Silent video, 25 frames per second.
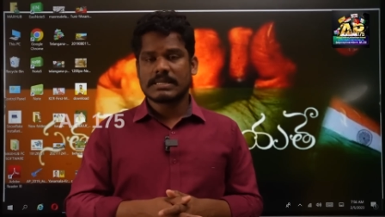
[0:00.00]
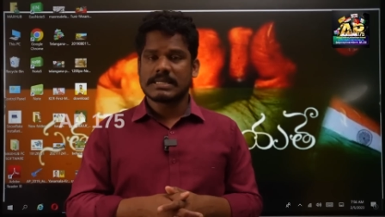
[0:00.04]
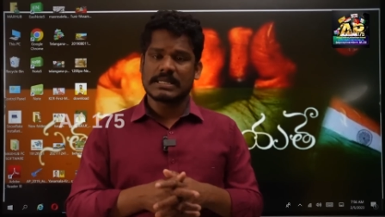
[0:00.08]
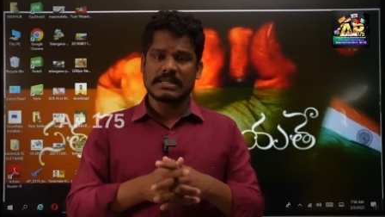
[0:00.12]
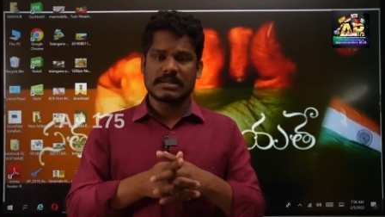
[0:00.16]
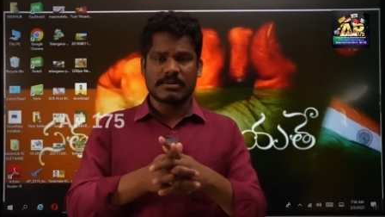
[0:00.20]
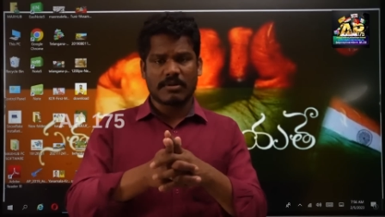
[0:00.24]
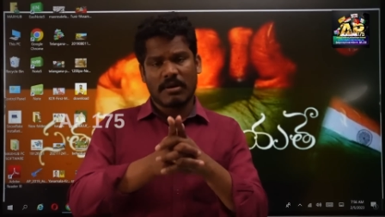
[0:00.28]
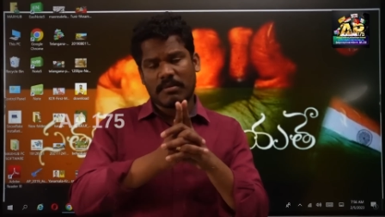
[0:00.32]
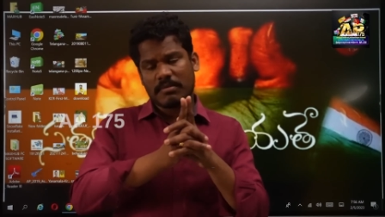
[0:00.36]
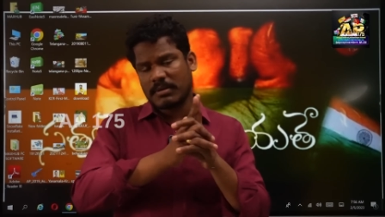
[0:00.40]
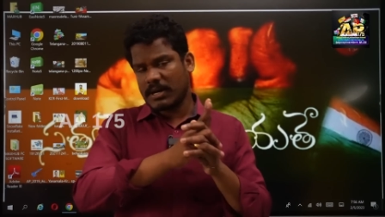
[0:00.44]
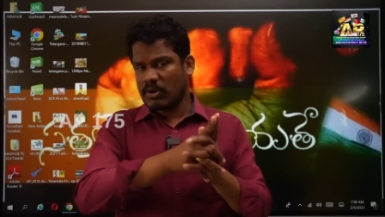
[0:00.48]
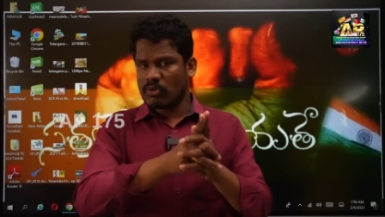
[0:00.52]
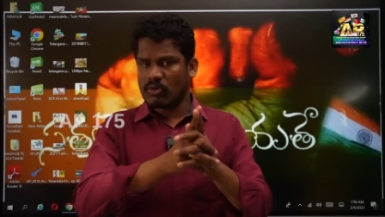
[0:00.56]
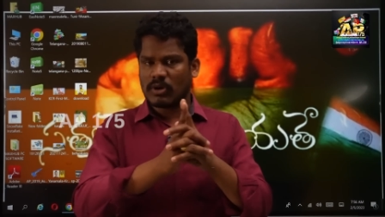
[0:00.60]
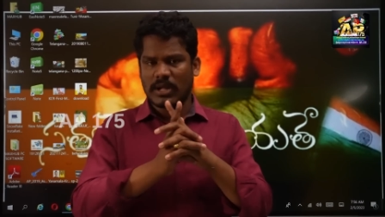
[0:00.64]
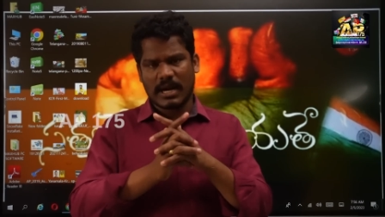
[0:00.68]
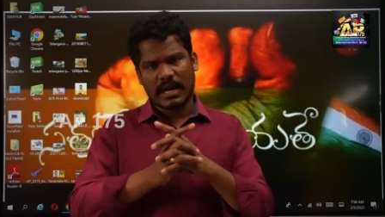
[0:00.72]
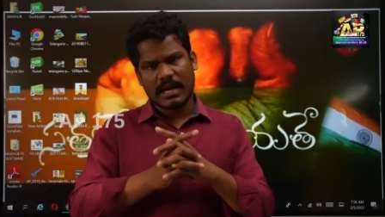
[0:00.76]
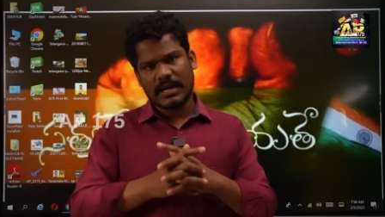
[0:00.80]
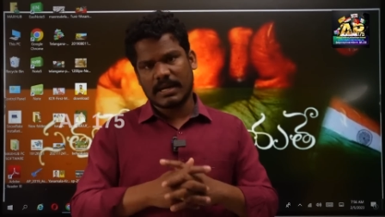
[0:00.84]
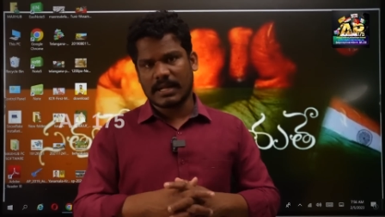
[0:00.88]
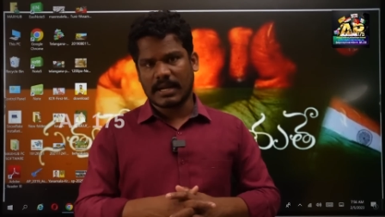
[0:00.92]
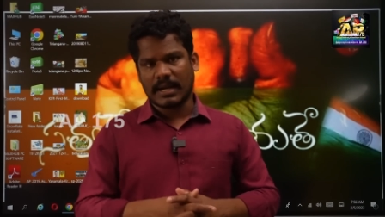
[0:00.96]
చంద్రబాబు గారు
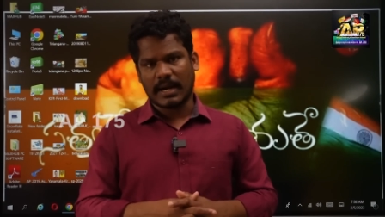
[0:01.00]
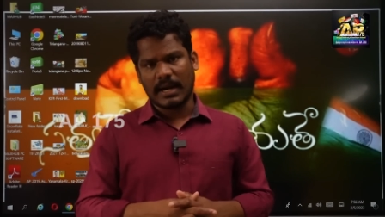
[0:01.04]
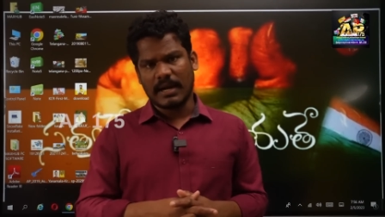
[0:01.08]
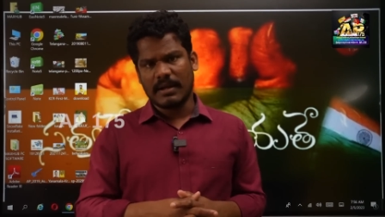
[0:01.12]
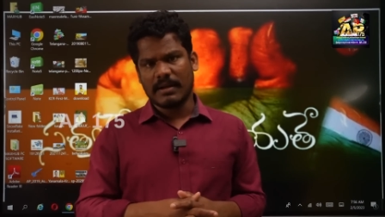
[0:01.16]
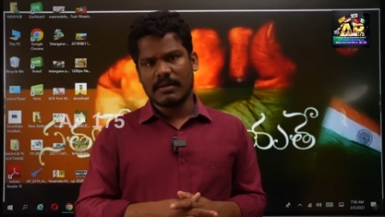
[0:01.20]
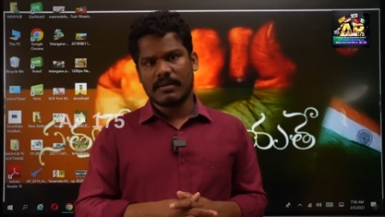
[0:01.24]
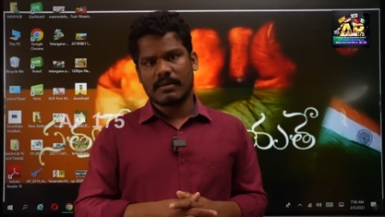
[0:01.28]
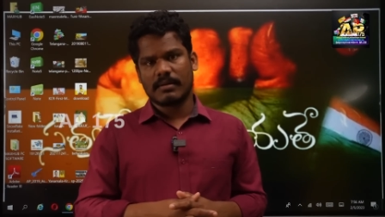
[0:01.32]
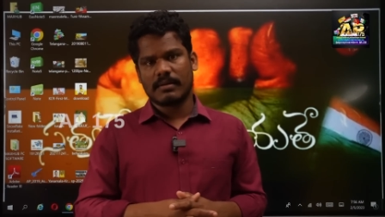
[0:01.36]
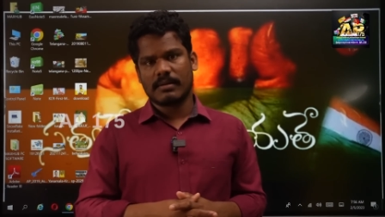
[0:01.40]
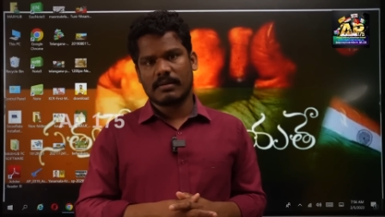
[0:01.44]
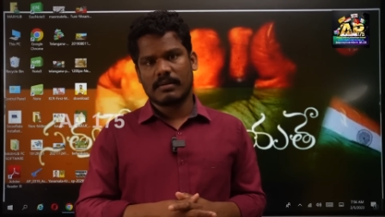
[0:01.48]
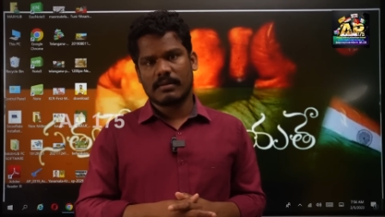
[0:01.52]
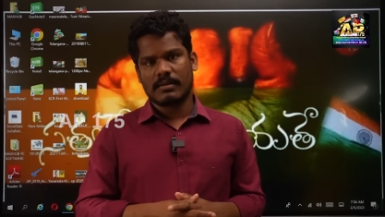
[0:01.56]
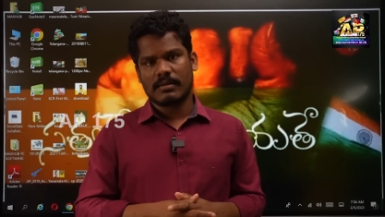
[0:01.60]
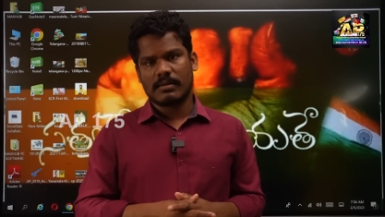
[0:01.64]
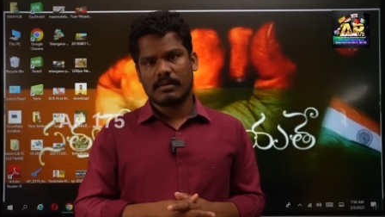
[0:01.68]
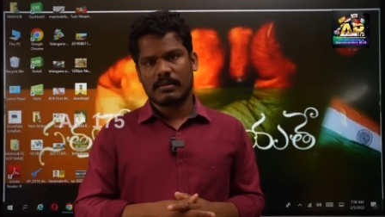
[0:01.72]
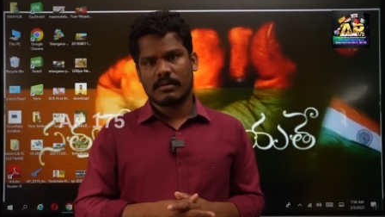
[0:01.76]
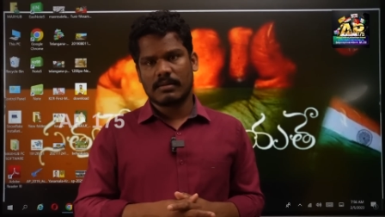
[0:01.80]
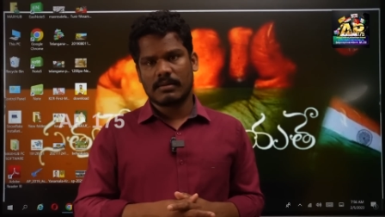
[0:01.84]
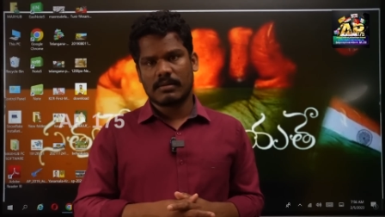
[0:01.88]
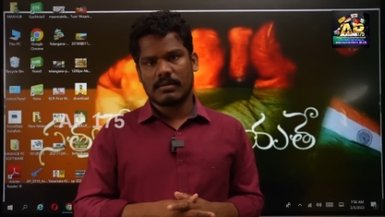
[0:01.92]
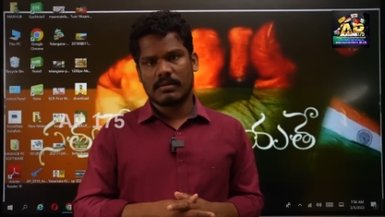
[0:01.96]
ఉన్నారంటారా
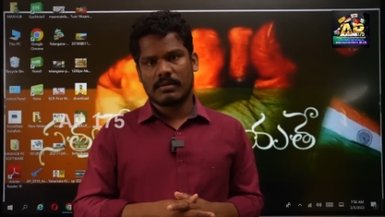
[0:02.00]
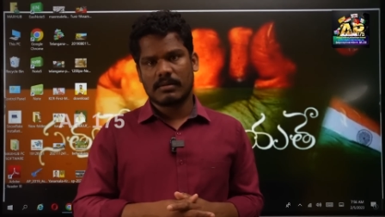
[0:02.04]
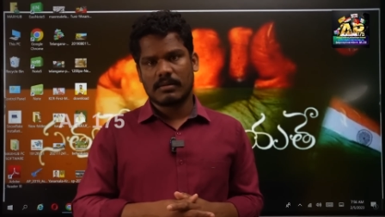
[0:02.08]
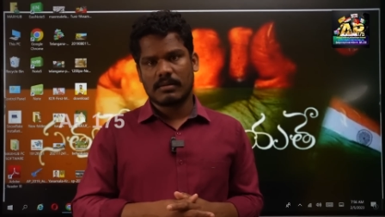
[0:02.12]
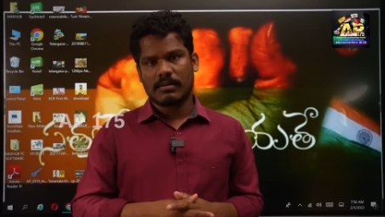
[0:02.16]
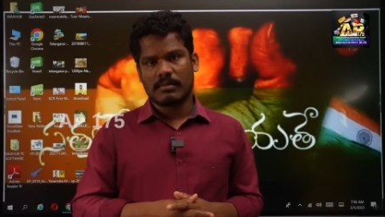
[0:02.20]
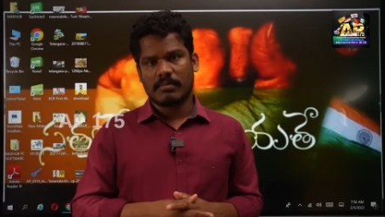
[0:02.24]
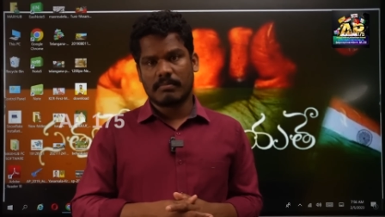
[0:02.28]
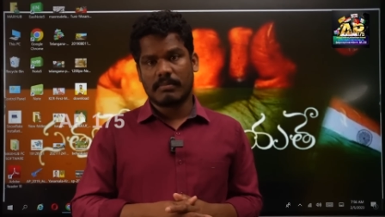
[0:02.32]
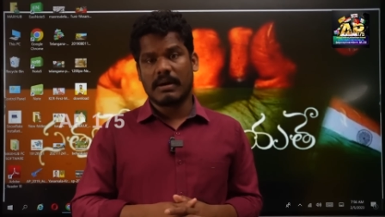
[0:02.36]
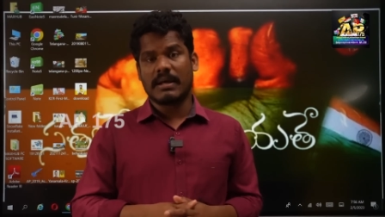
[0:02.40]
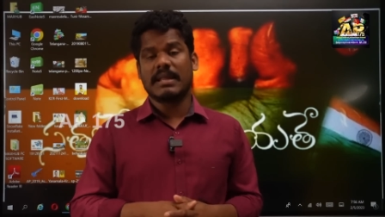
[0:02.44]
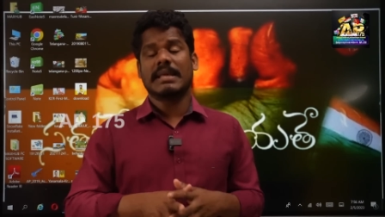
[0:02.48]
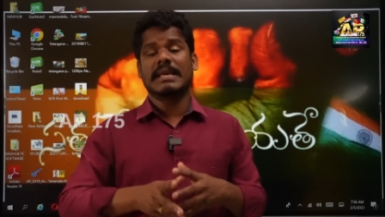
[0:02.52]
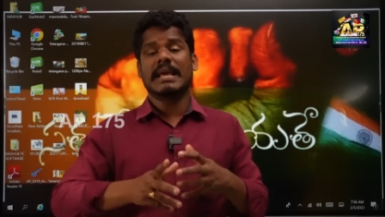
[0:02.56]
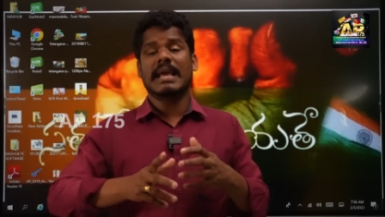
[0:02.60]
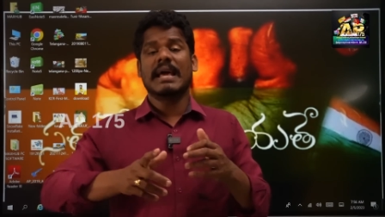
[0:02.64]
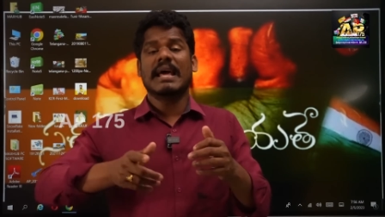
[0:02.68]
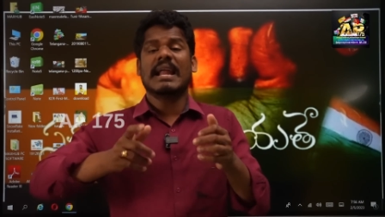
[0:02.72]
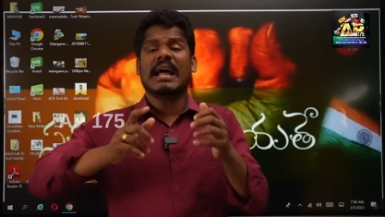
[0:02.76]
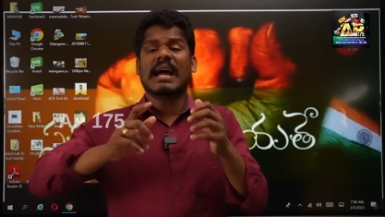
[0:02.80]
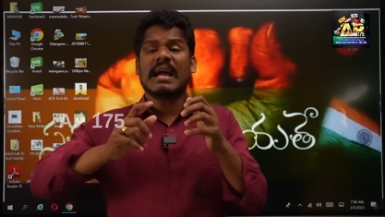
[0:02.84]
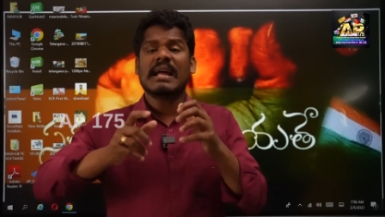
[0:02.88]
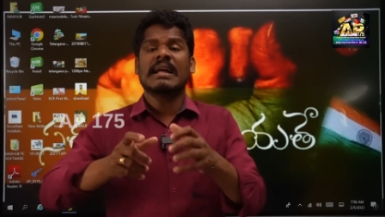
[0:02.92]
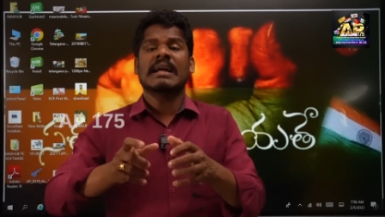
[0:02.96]
మరి ఏ
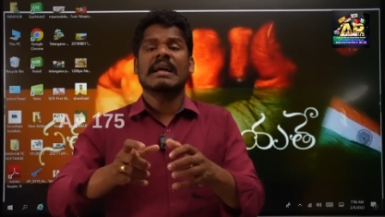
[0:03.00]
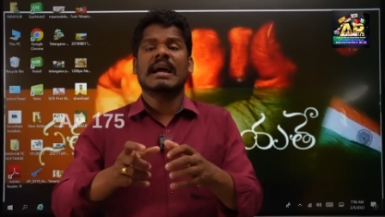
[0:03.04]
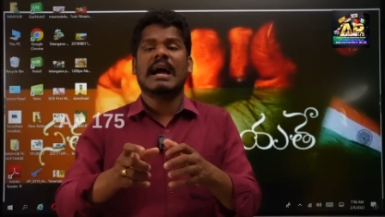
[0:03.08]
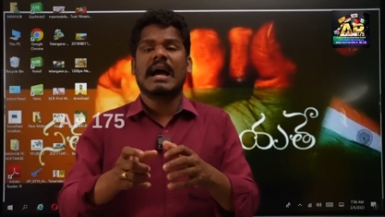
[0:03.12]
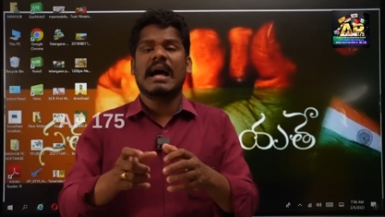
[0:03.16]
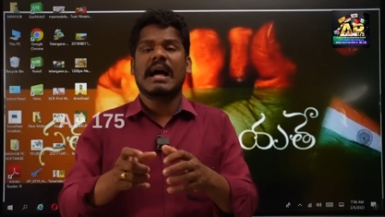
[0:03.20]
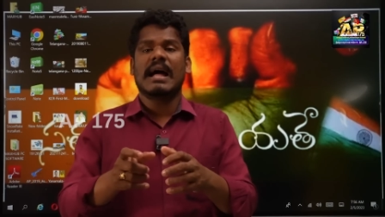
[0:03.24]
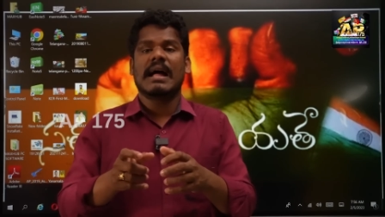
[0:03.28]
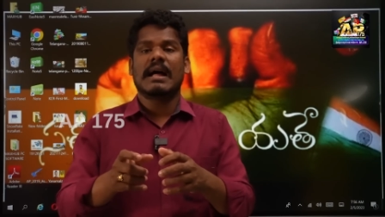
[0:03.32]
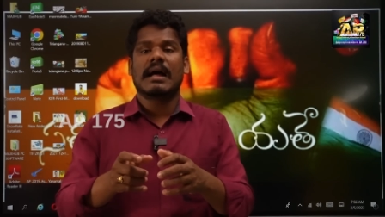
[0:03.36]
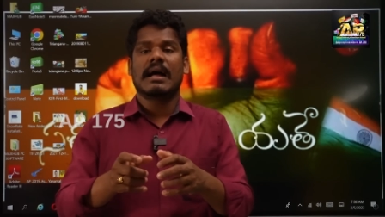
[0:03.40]
రకంగా